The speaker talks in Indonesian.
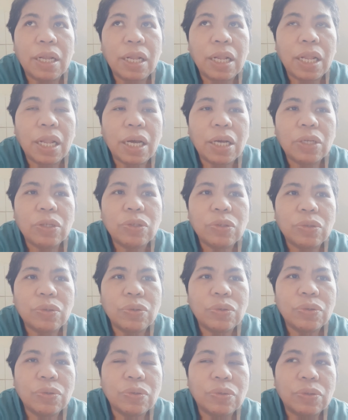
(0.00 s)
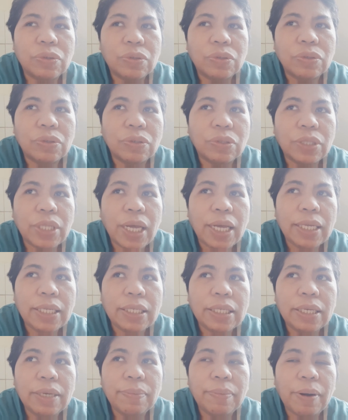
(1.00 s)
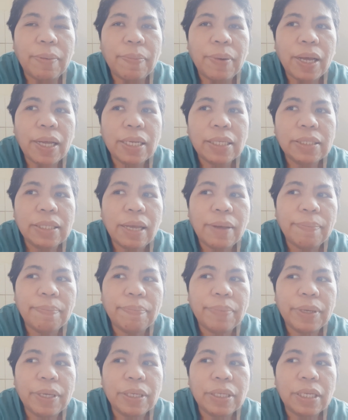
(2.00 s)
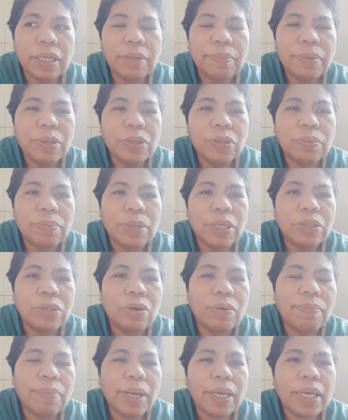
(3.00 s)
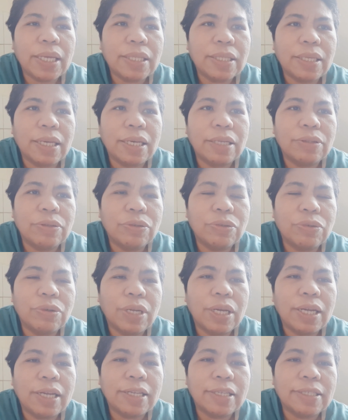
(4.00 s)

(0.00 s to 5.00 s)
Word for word: langsung tanya berapa hari sampai jadi besok besok paketnya itu sudah